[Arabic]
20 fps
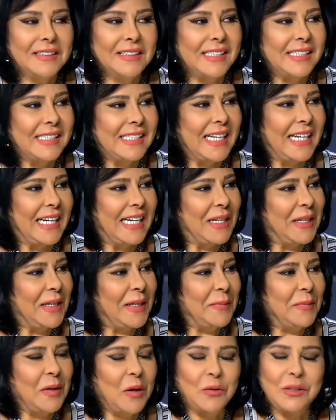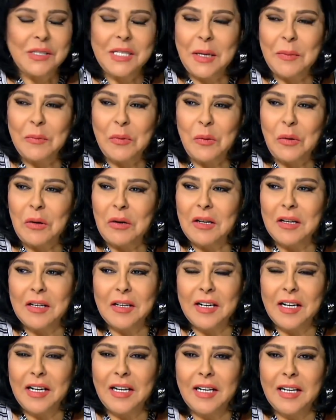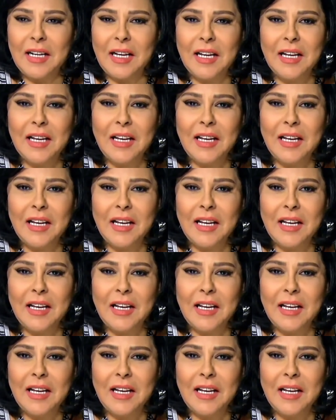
يا سلام يا اسامه والله رحله